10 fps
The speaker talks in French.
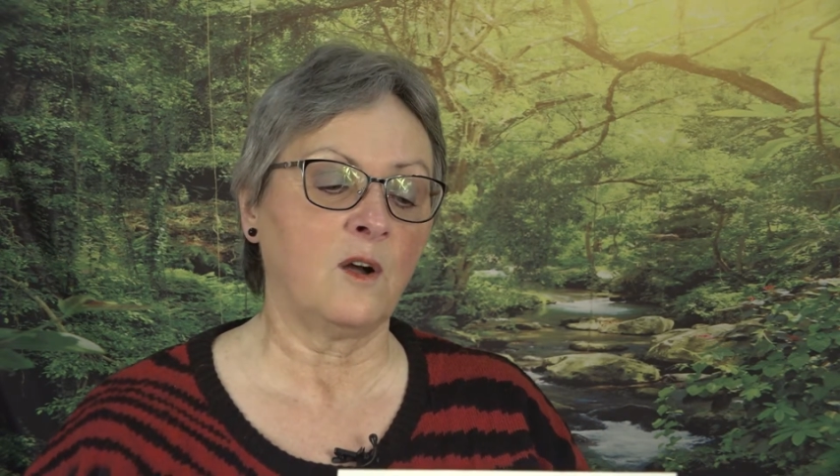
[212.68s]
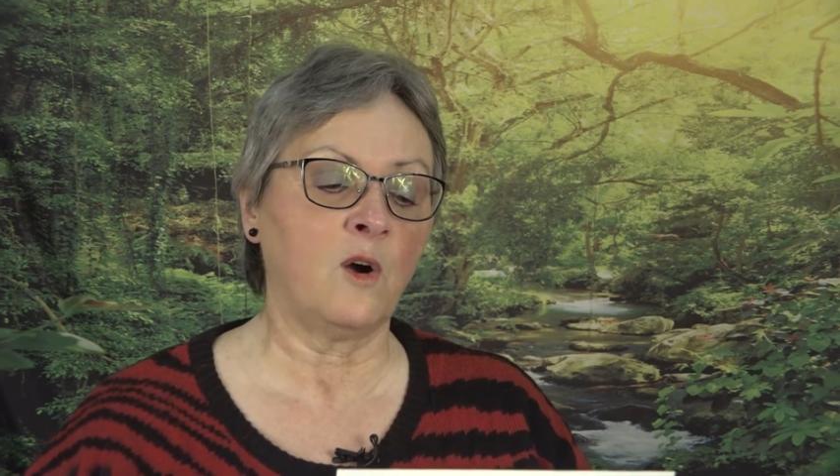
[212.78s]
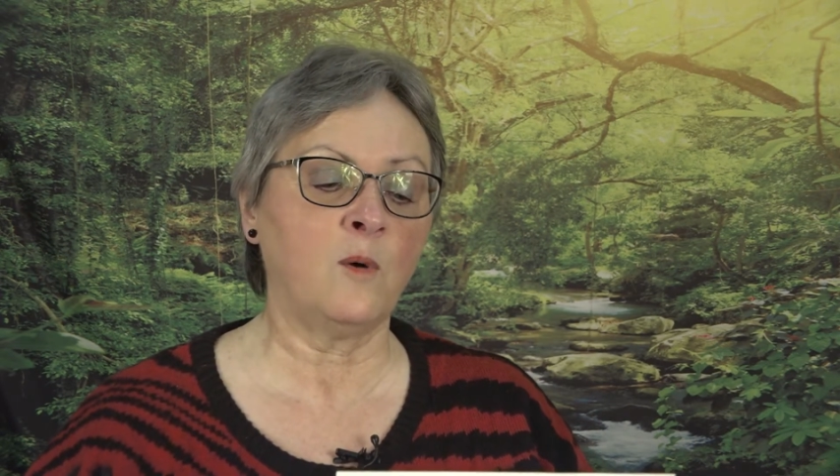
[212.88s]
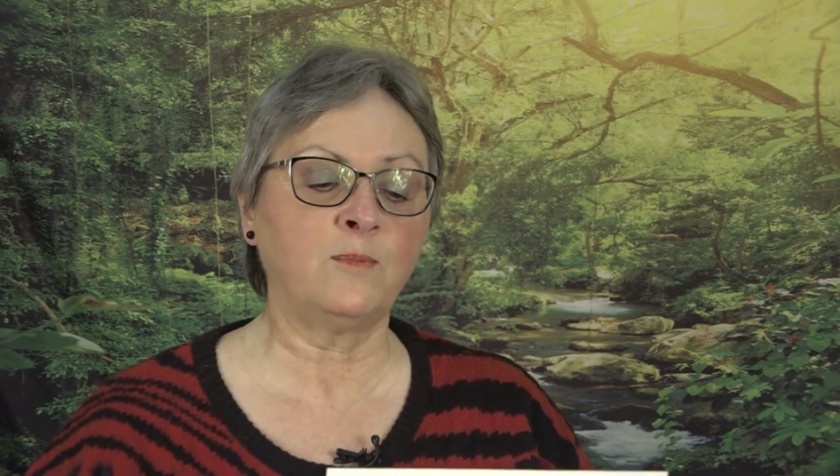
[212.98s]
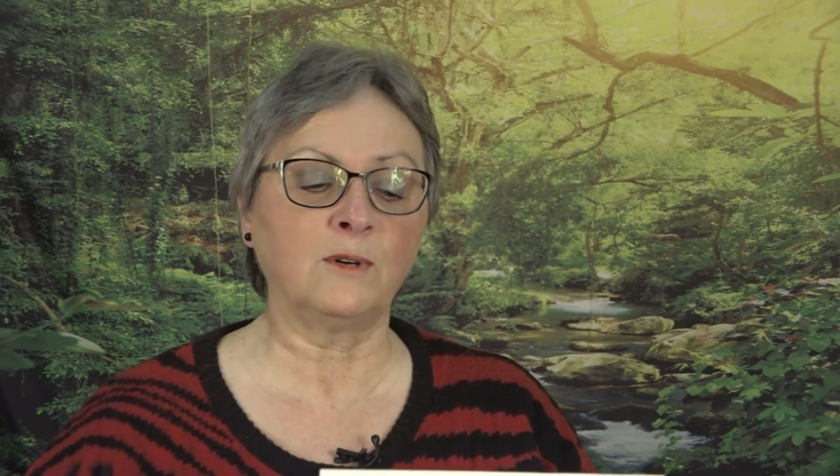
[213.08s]

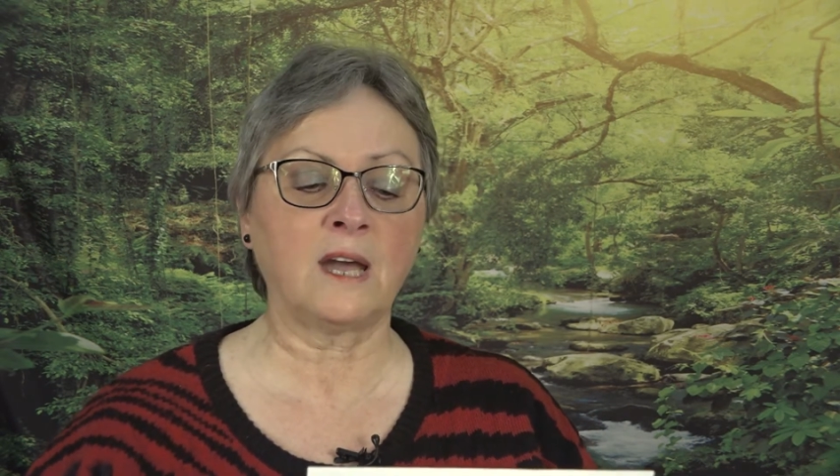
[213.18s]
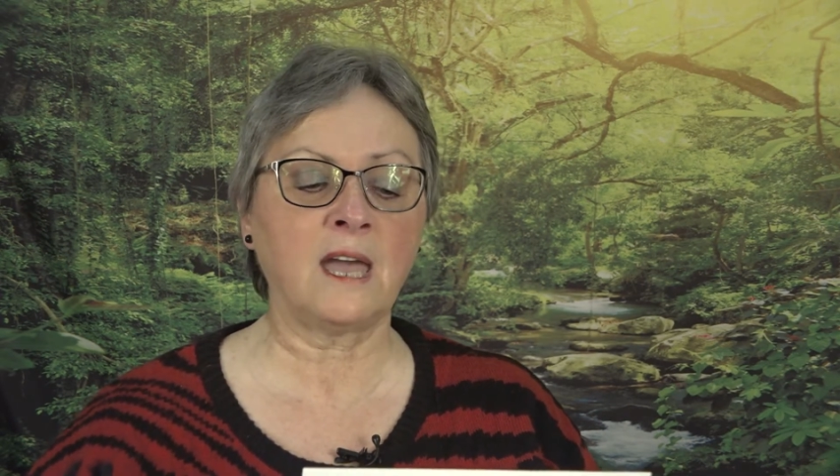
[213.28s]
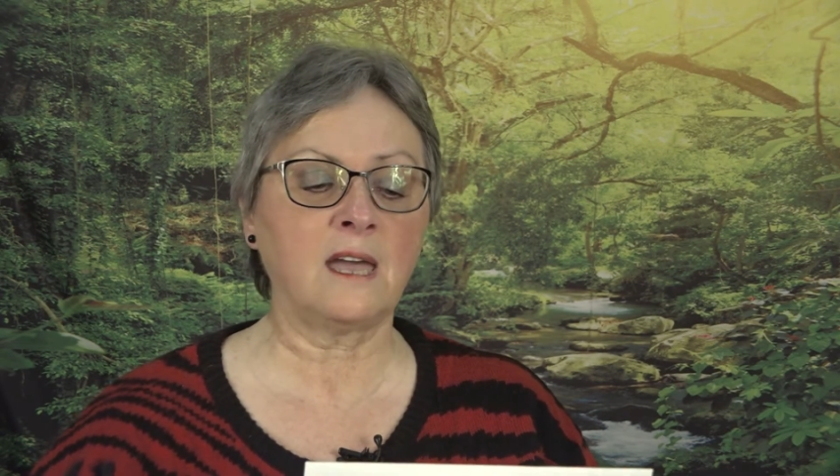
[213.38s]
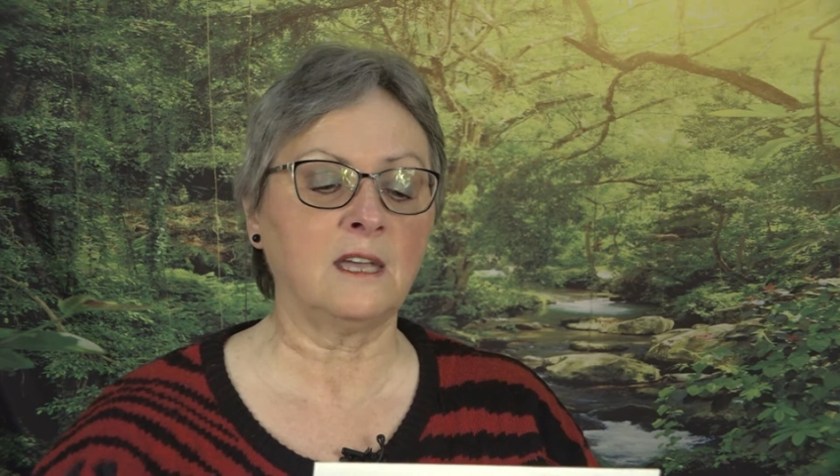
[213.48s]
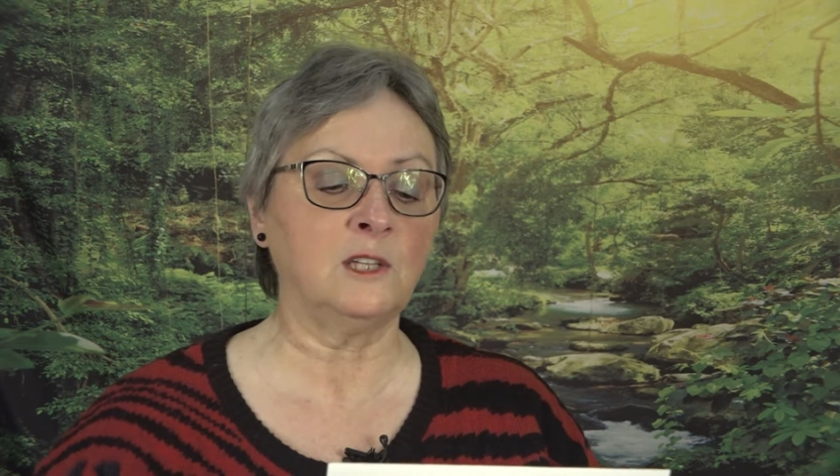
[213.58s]
On
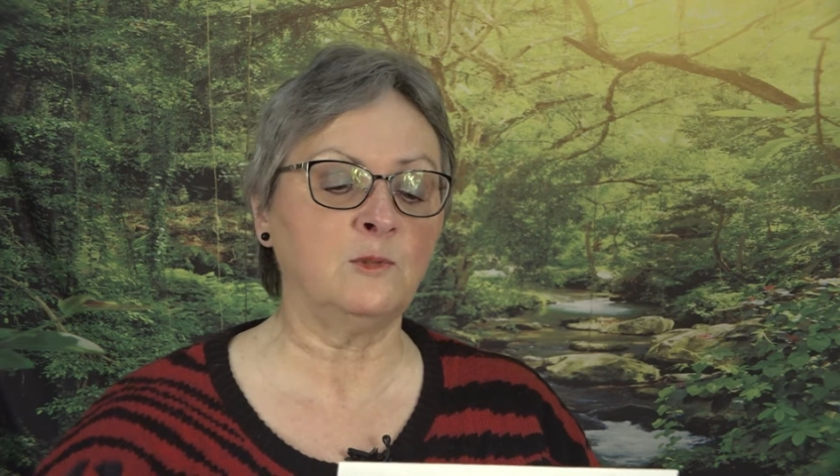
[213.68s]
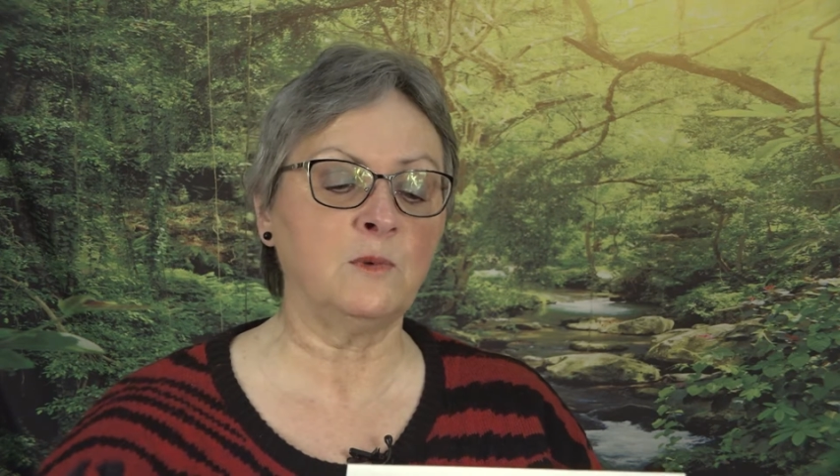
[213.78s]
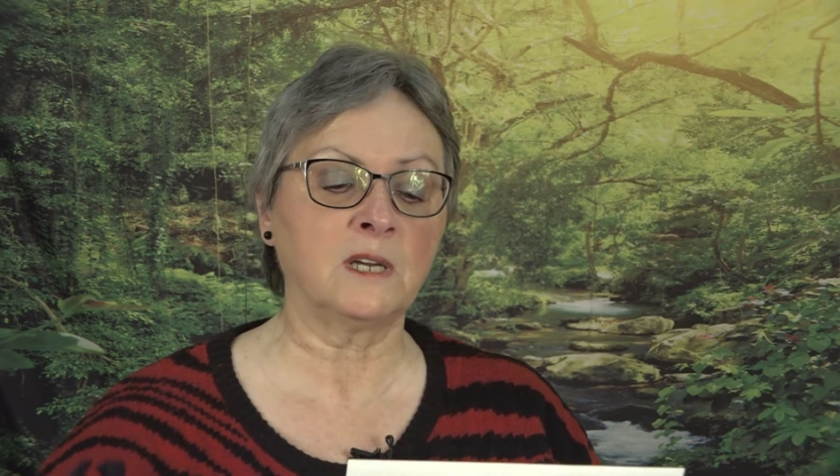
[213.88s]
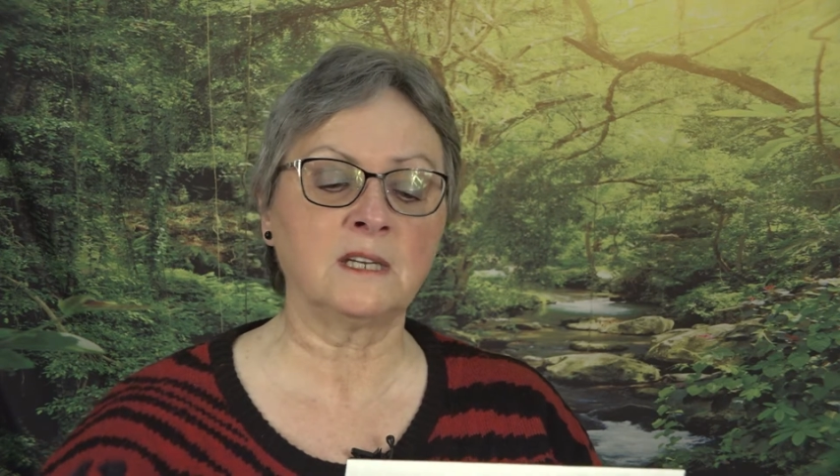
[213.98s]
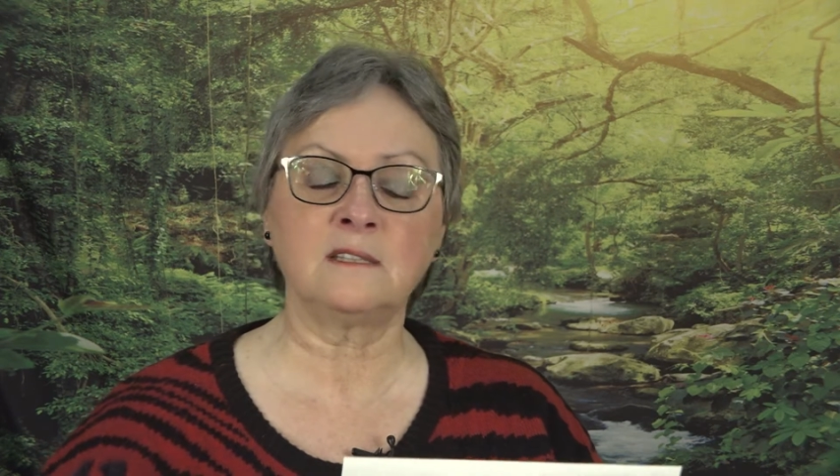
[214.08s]
pourrait
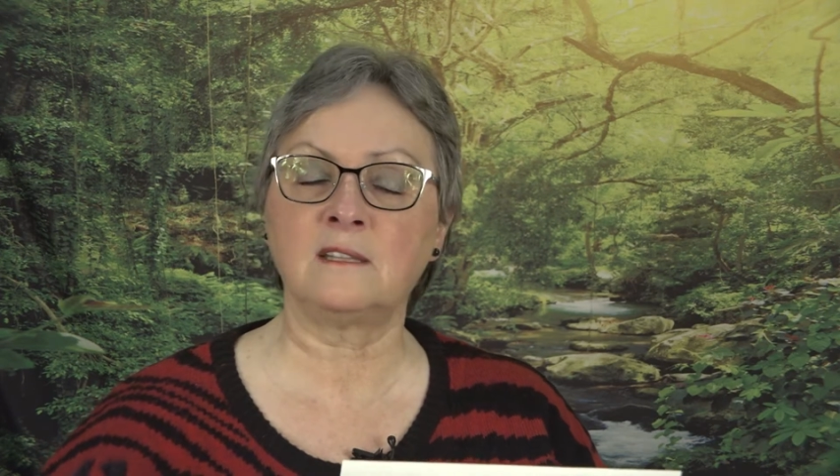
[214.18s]
énumérer